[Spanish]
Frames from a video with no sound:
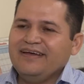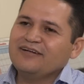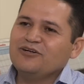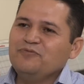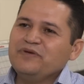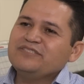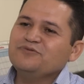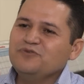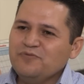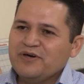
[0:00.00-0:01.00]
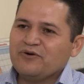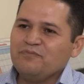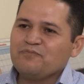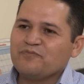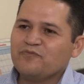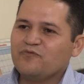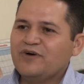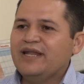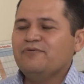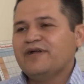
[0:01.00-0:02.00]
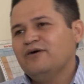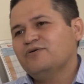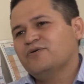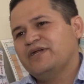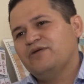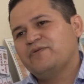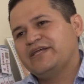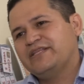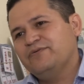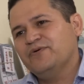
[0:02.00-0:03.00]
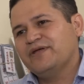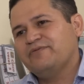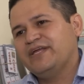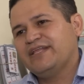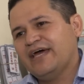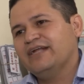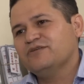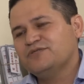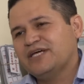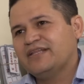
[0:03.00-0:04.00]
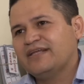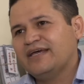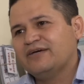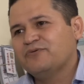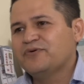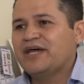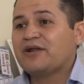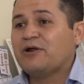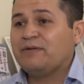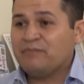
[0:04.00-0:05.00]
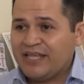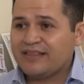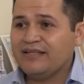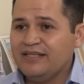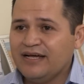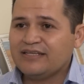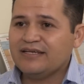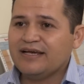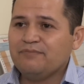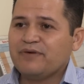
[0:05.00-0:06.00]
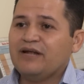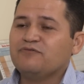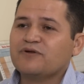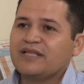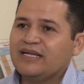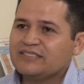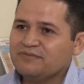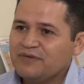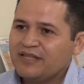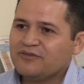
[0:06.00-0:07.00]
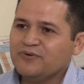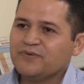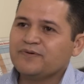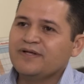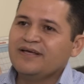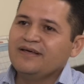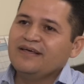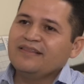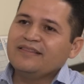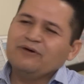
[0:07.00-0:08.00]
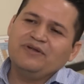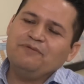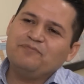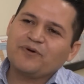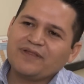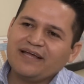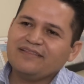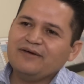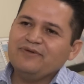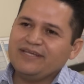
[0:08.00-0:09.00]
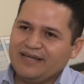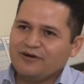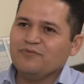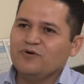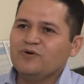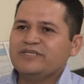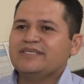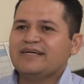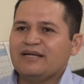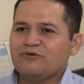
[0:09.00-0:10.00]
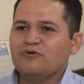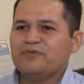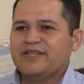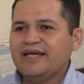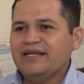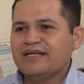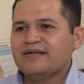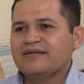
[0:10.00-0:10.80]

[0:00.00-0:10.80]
El Club Piensa un Número fue elaborado con el objetivo de brindar al docente una herramienta didáctica para el fortalecimiento de una importante habilidad como lo es el cálculo mental